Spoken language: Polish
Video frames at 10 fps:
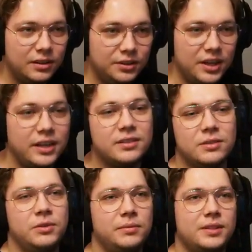Nie jest to
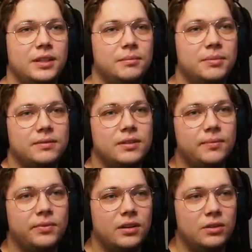moim zdaniem prawda.
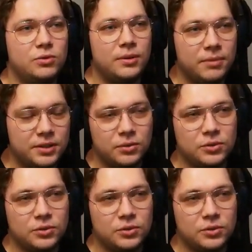E, ludzie myślą,